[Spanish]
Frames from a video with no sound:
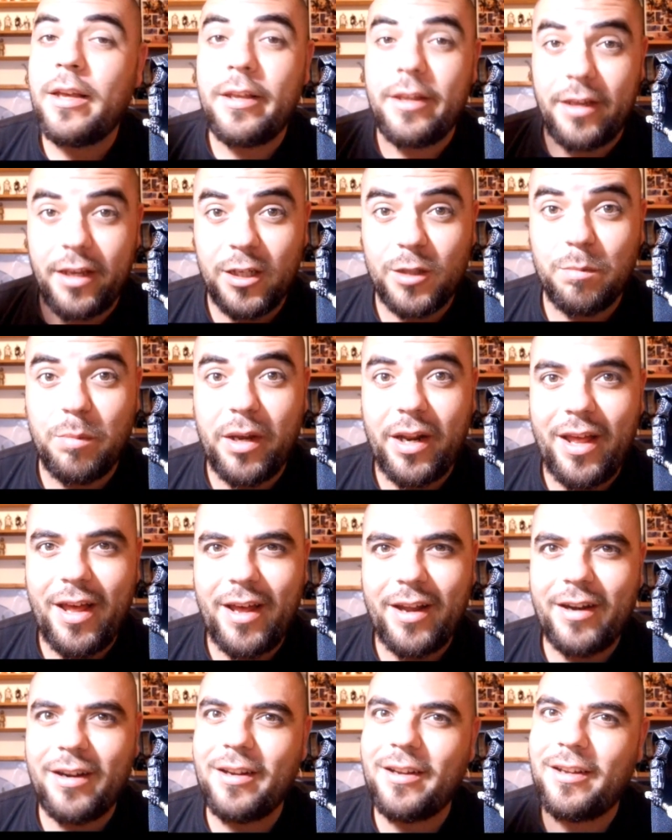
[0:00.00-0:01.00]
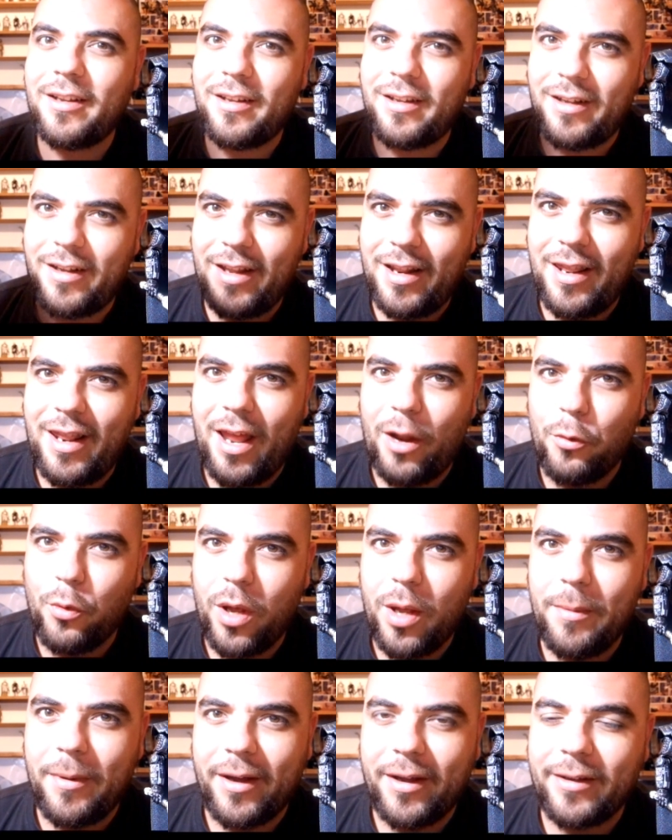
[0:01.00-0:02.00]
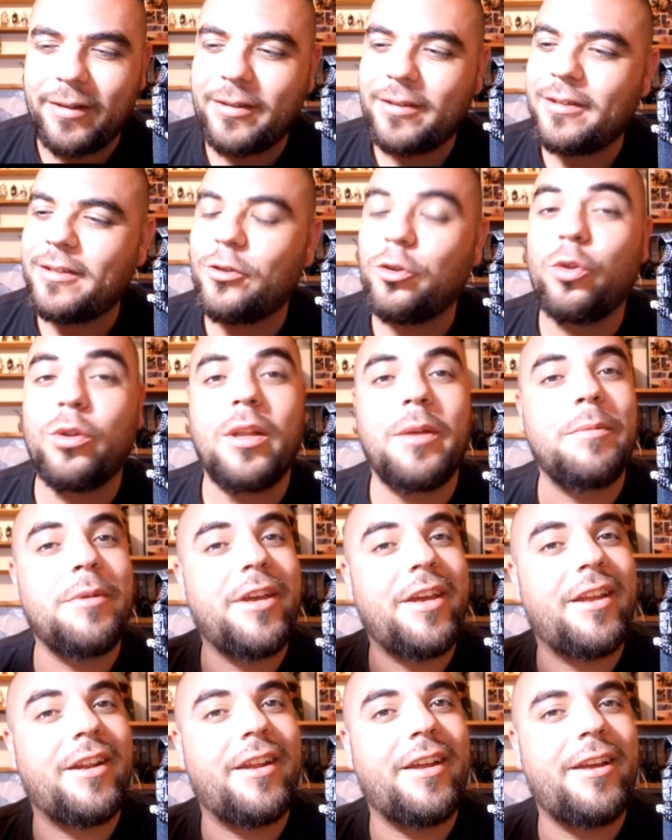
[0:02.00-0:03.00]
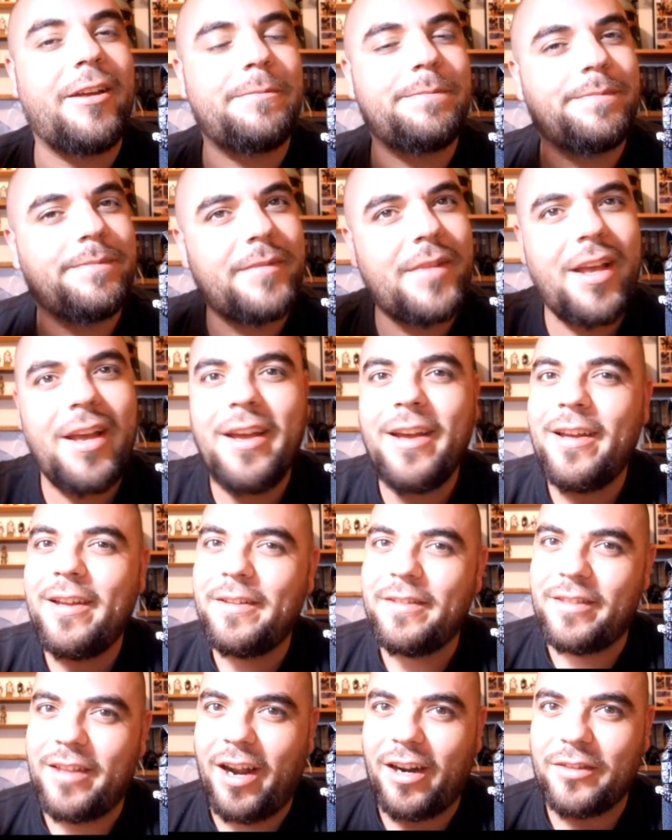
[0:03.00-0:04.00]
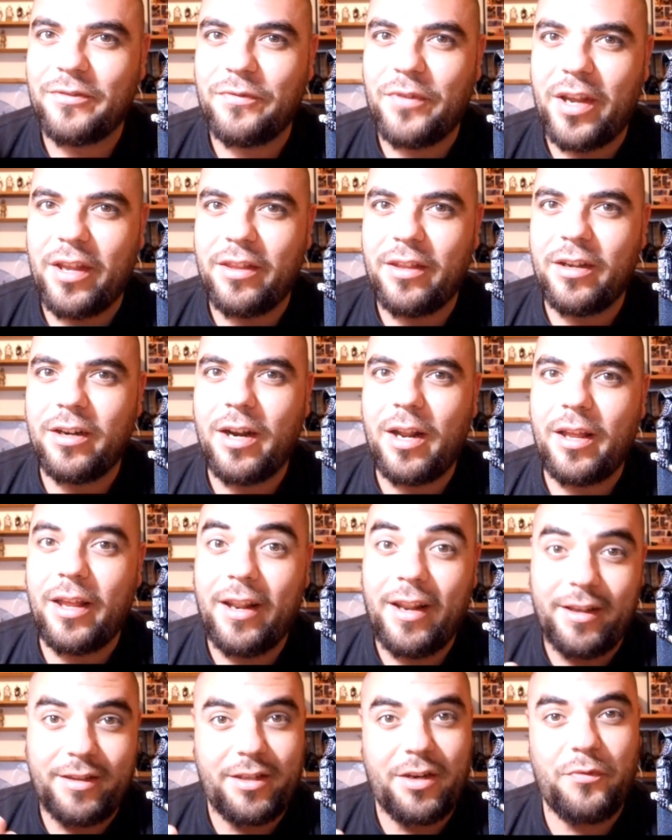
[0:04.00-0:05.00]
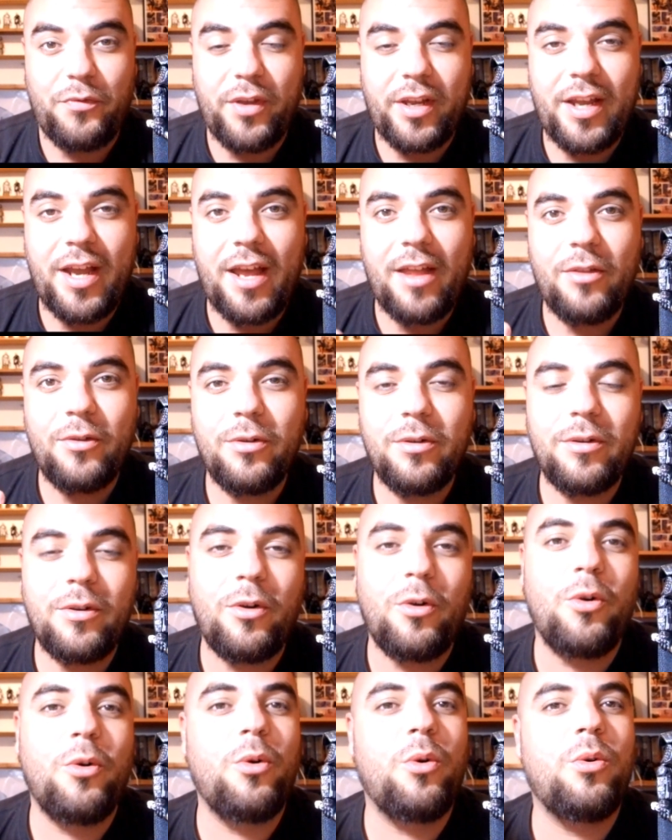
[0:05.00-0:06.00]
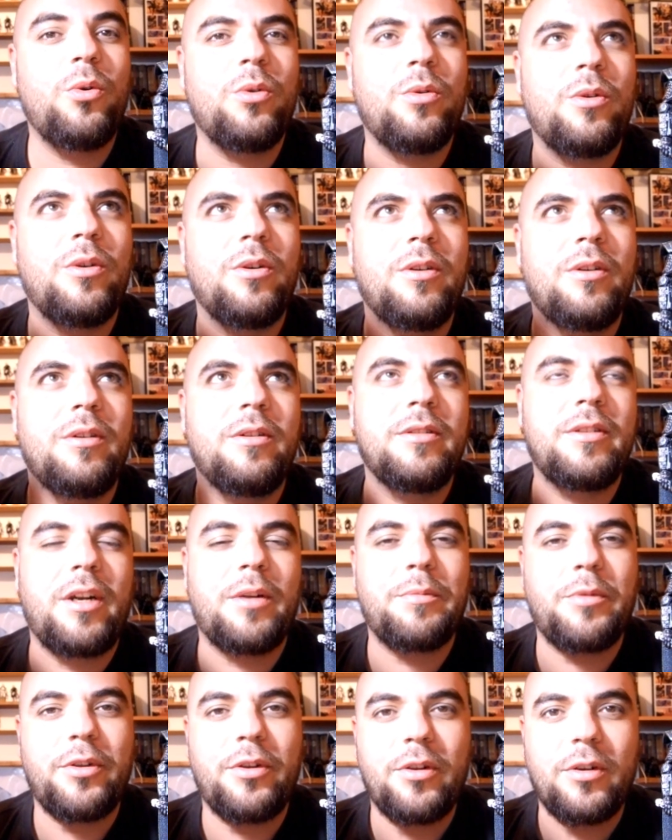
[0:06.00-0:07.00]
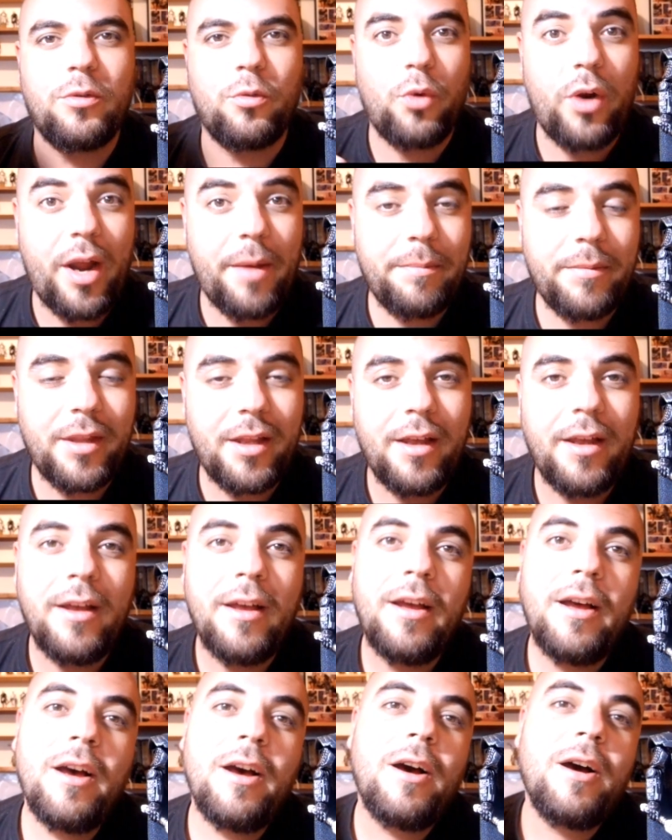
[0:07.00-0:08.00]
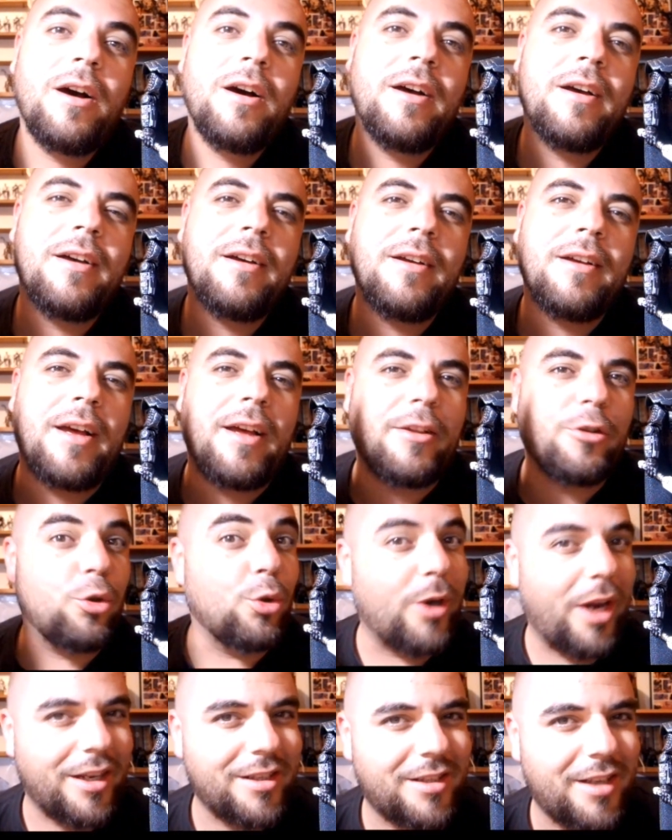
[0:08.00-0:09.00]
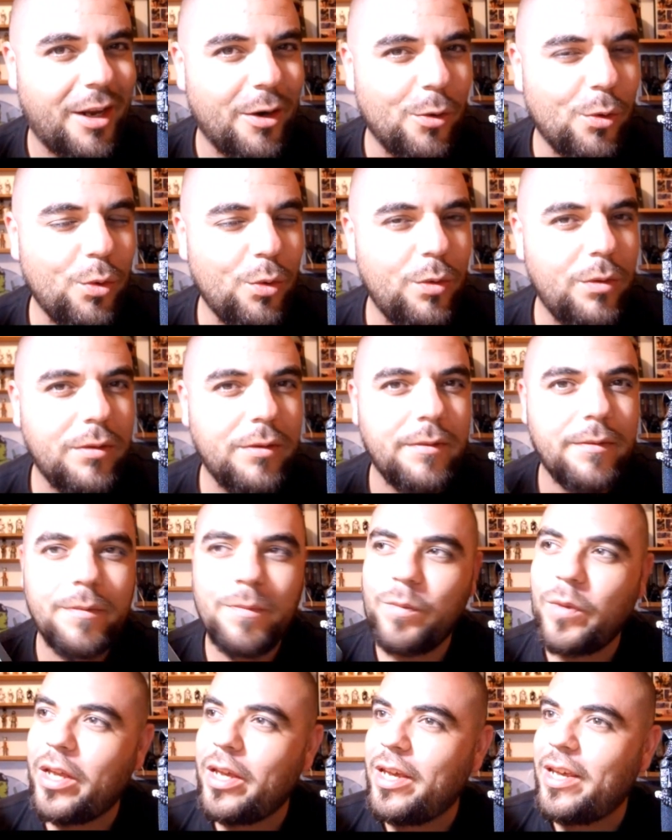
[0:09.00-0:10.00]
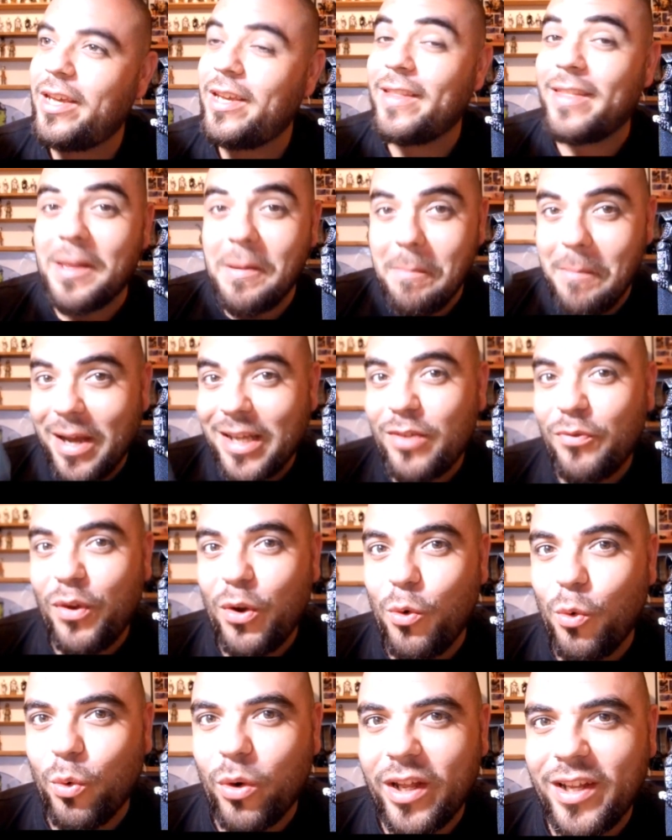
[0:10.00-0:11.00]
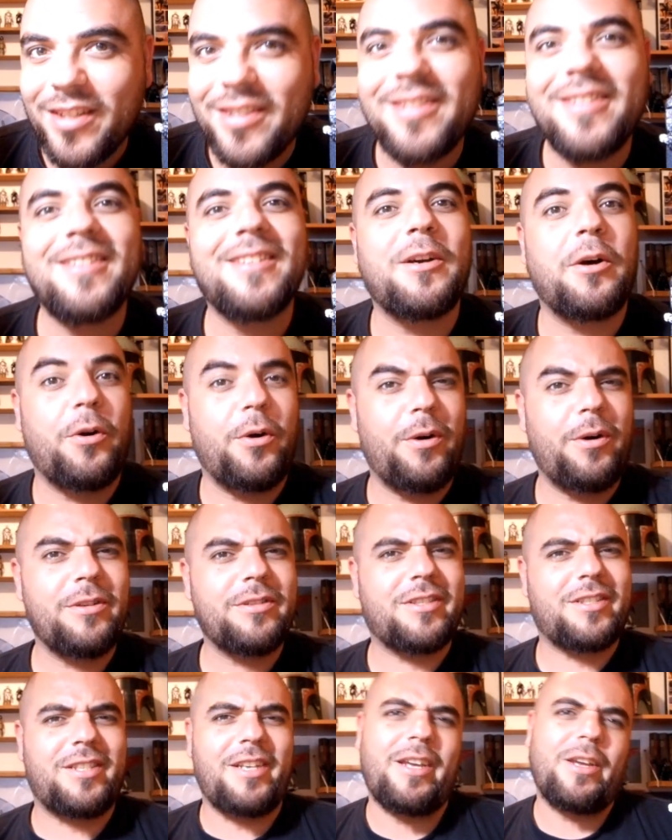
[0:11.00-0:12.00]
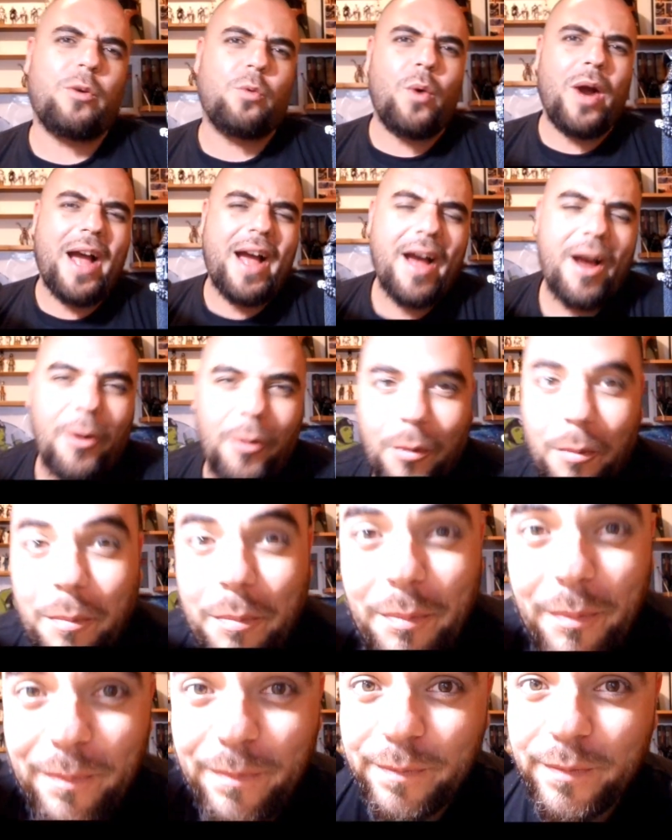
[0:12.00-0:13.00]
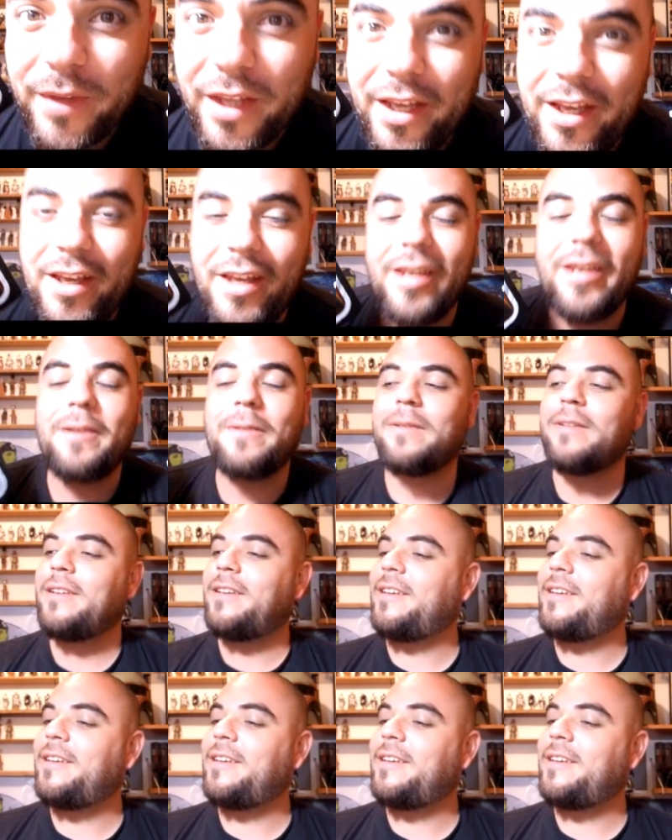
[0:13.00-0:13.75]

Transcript: y esperar la nueva, donde viene Darth Vader electrificado o, Darth Vader Grab, Yucastanu y demás figuras. ¡Oh sí! ¡Wow! Y